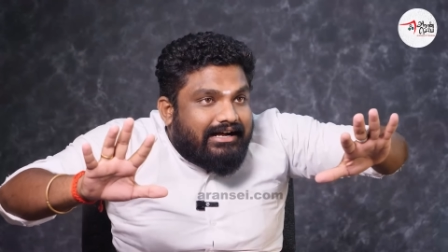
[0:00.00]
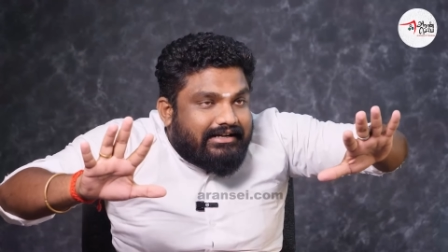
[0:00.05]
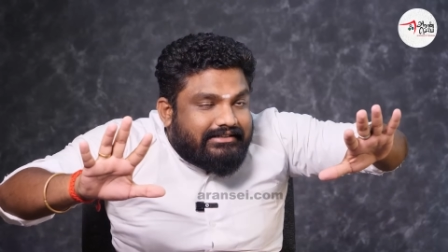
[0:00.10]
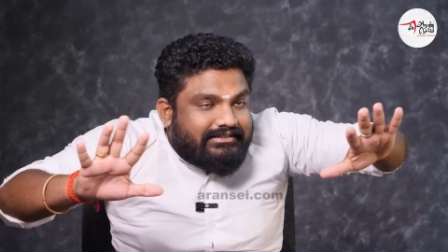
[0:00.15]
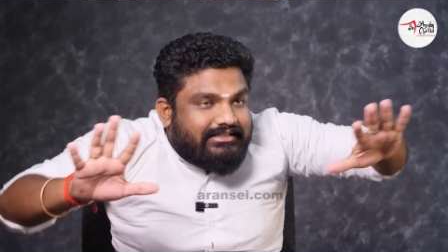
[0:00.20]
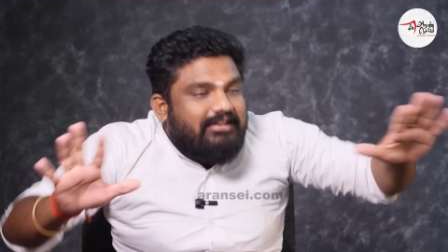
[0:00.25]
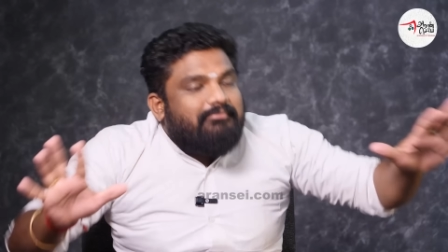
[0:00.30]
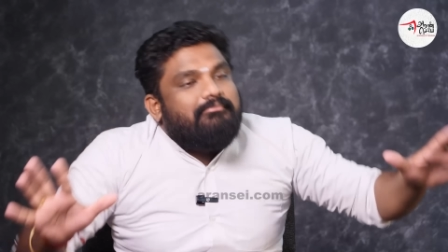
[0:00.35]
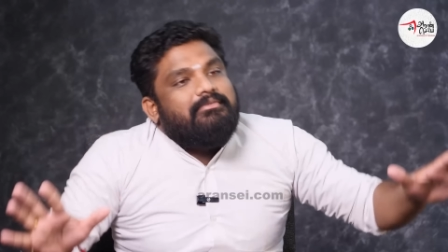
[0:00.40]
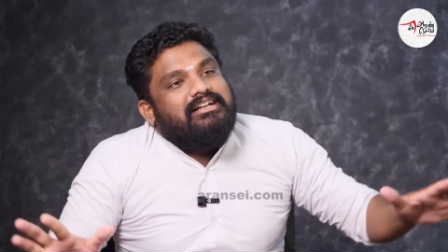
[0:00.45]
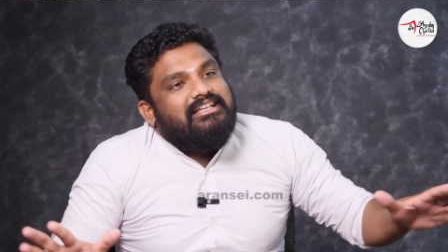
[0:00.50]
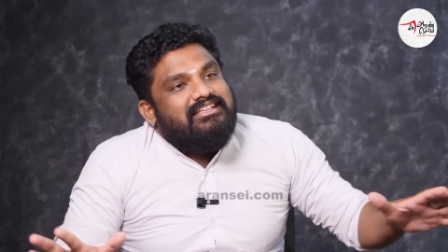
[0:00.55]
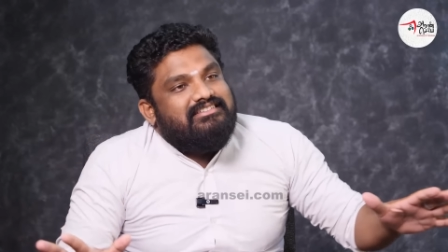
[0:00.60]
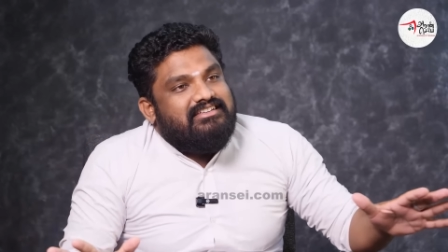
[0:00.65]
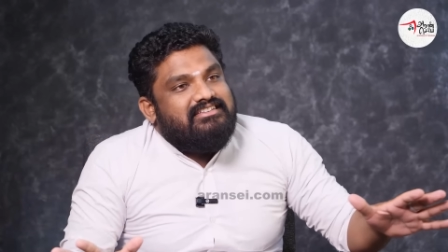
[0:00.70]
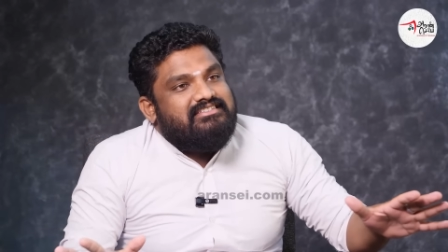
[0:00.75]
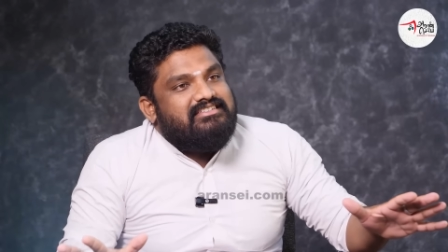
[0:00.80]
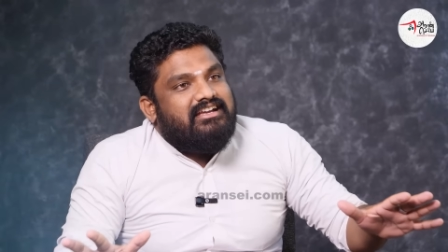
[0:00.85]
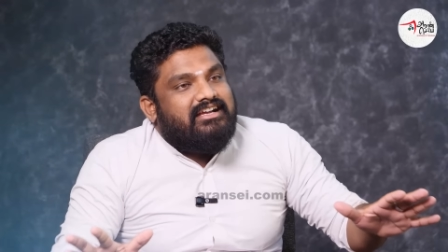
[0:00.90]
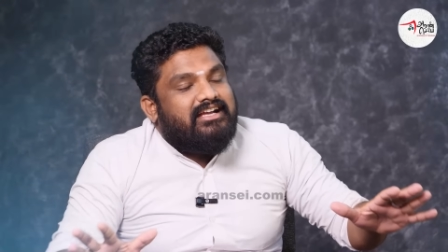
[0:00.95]
அக்கிரமங்களை
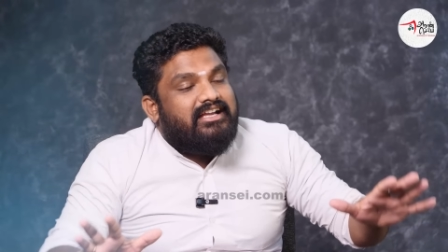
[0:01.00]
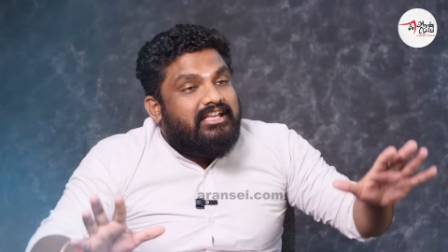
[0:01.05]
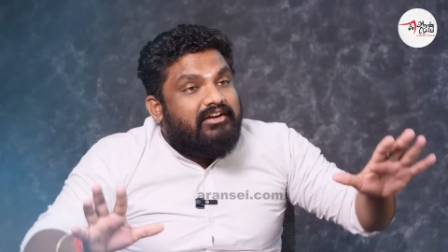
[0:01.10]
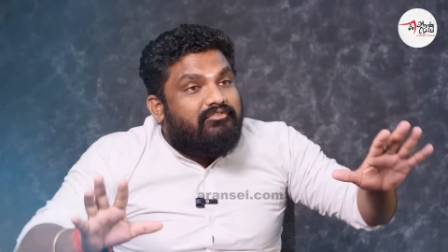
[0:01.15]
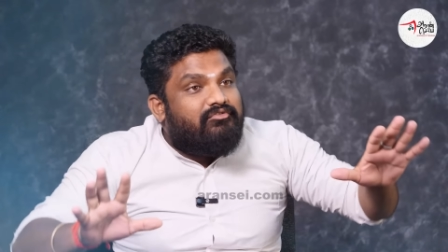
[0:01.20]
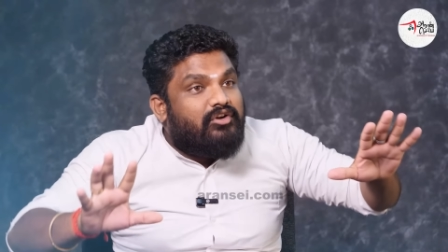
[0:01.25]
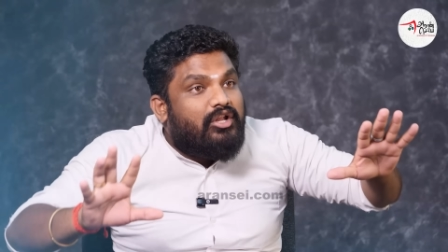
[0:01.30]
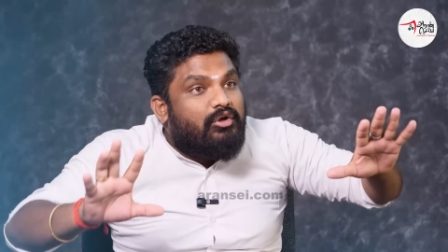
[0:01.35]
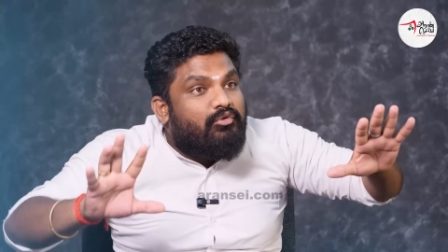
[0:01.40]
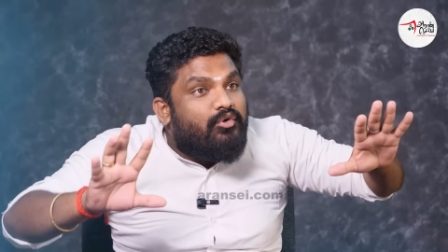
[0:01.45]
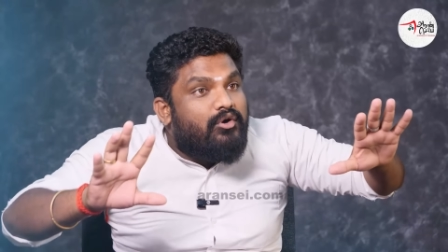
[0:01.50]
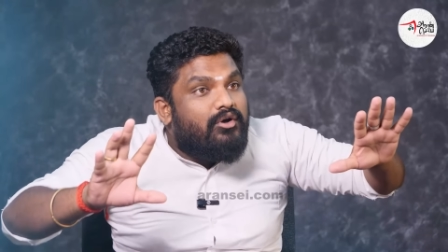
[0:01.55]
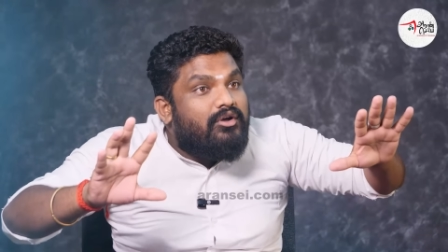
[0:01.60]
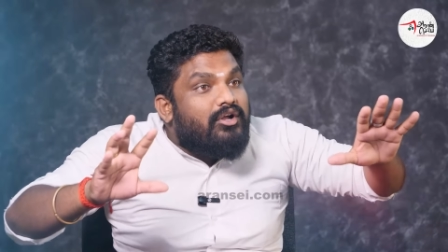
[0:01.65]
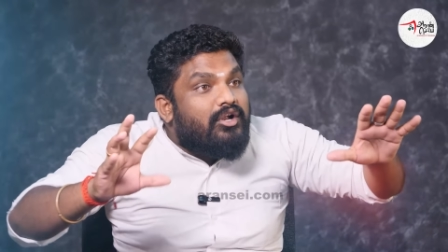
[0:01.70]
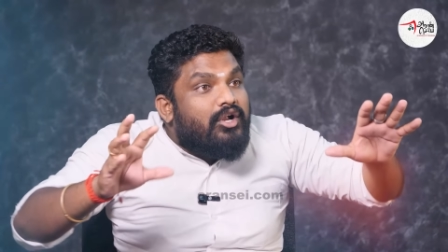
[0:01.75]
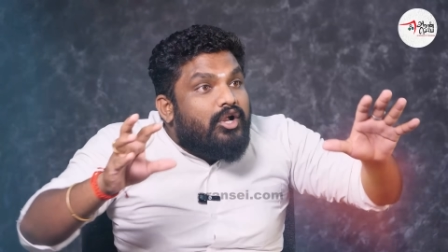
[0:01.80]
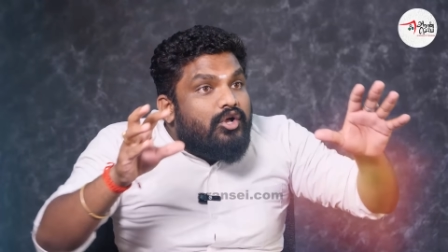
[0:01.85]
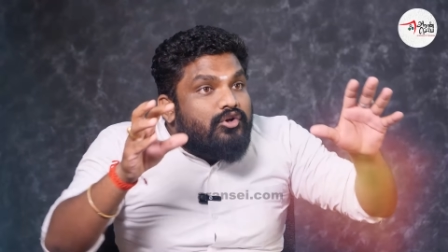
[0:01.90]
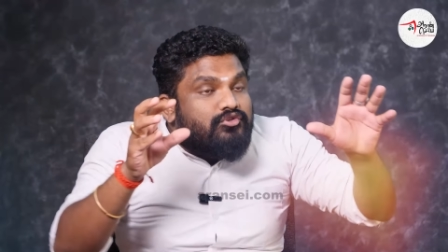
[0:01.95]
செஞ்சாங்க எவ்வளவு
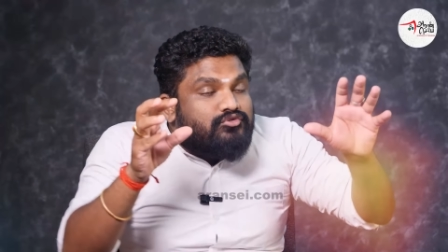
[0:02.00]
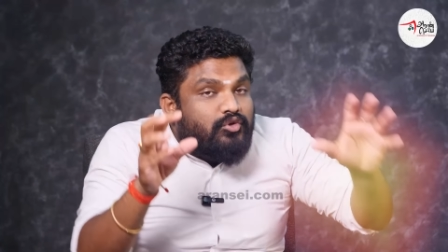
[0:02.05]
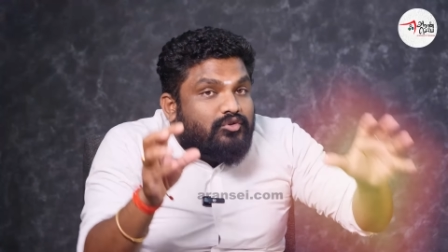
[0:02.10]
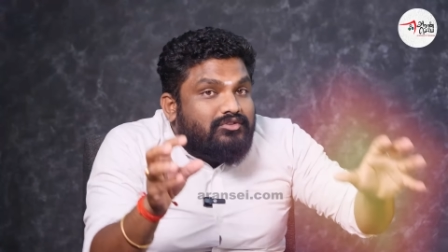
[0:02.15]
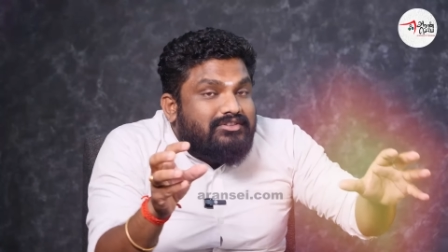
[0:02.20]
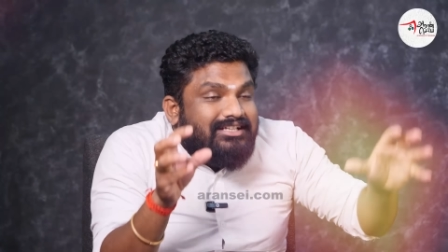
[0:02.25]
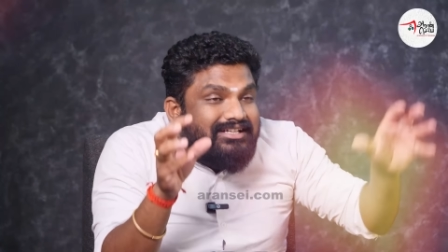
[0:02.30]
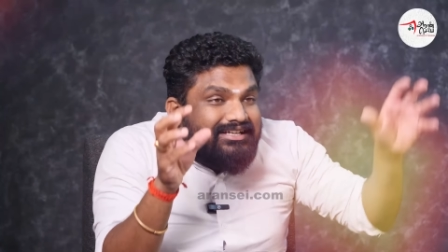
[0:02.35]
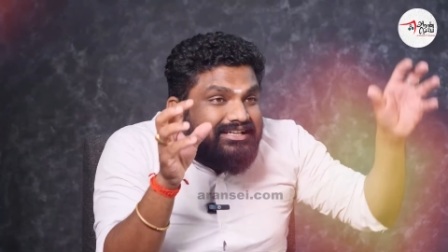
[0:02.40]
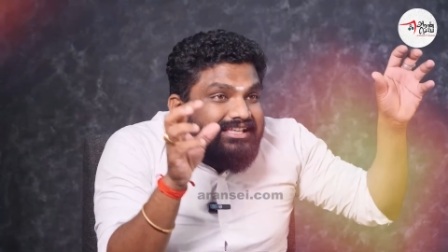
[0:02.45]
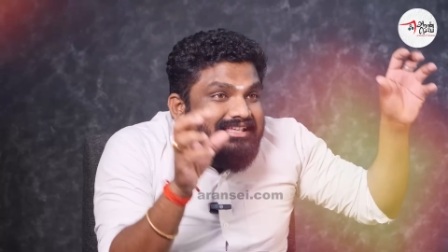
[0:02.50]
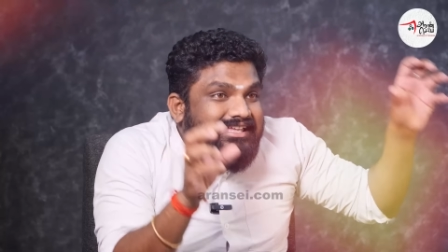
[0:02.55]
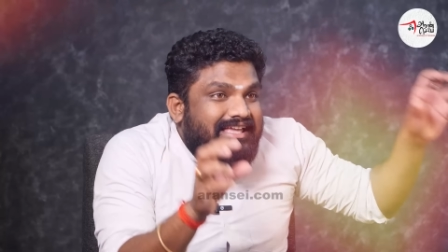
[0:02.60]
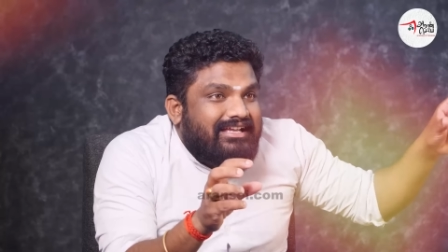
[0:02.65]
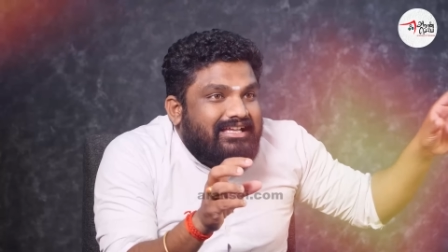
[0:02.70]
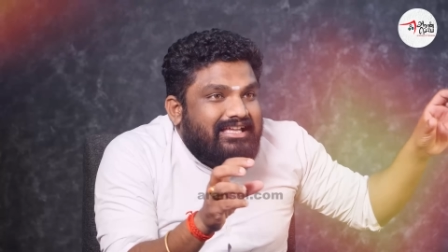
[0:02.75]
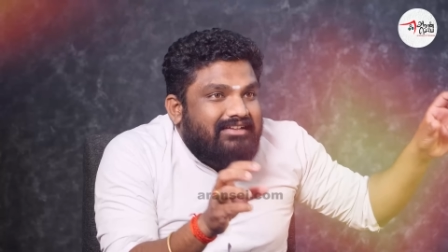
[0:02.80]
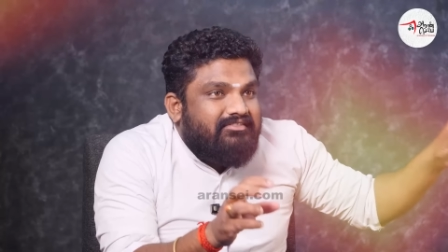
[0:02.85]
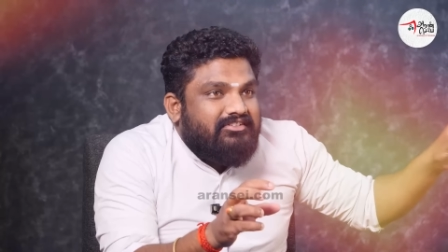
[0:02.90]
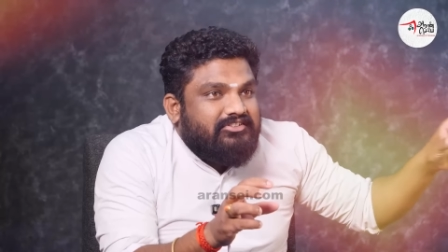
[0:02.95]
சொத்துக்களை
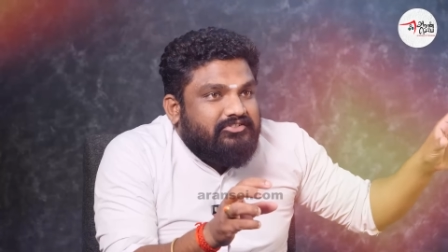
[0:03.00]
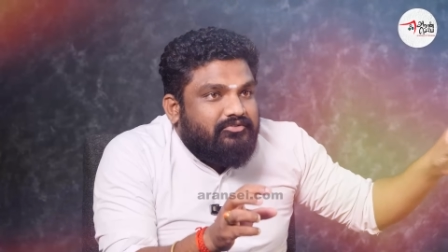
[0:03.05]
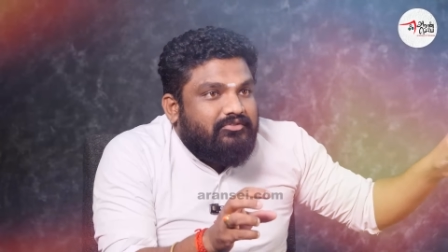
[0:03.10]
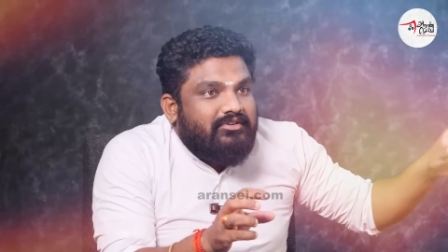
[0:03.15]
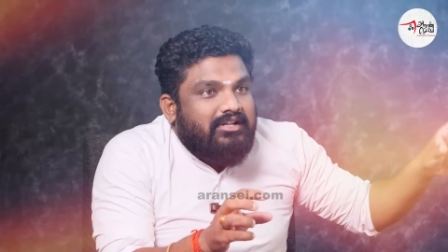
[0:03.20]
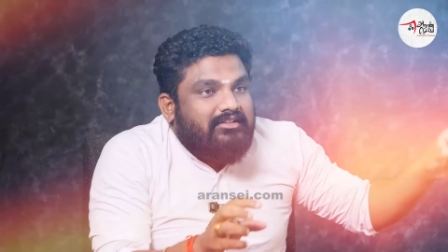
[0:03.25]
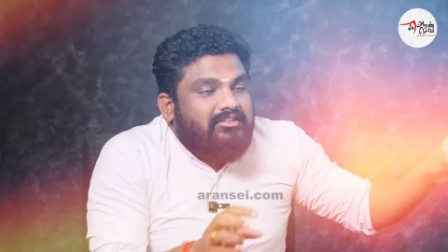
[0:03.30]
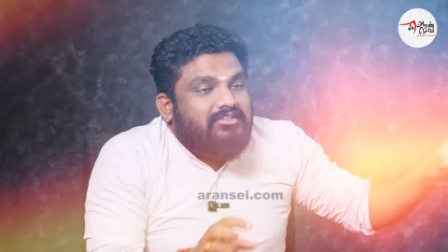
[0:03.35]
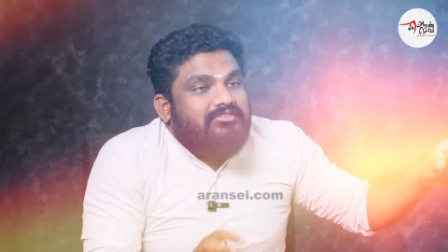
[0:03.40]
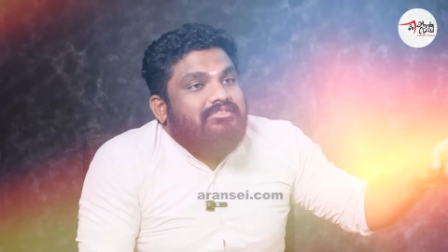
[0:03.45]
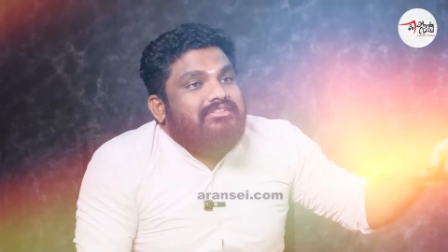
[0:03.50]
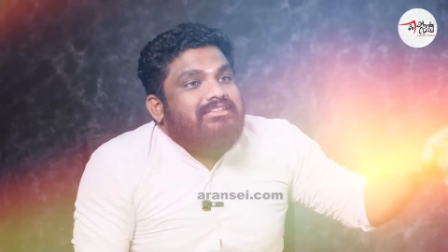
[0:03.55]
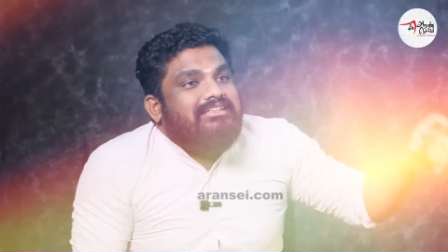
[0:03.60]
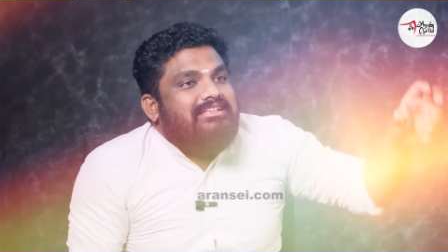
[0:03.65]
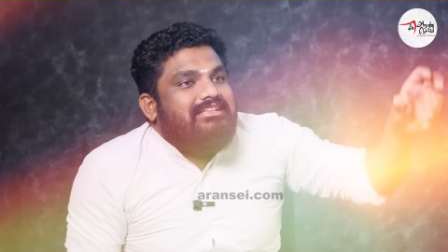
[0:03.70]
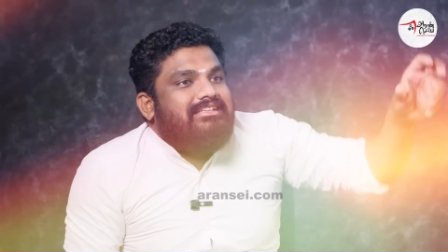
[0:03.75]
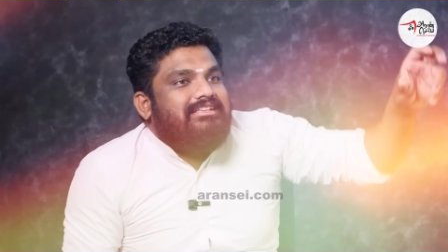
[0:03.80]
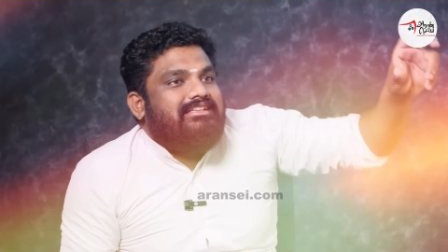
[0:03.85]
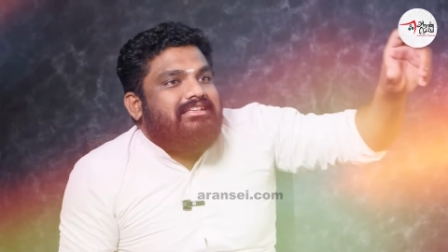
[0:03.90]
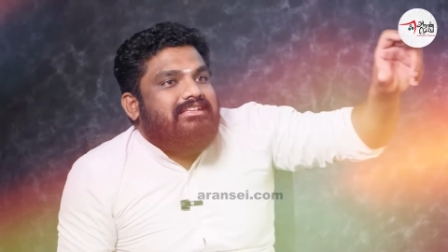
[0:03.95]
ஏ கே விஸ்வநாதன்
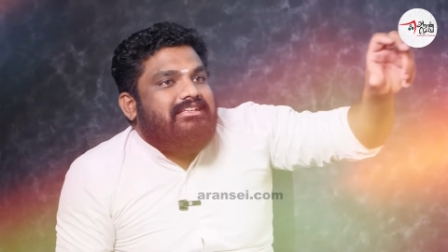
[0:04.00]
வந்து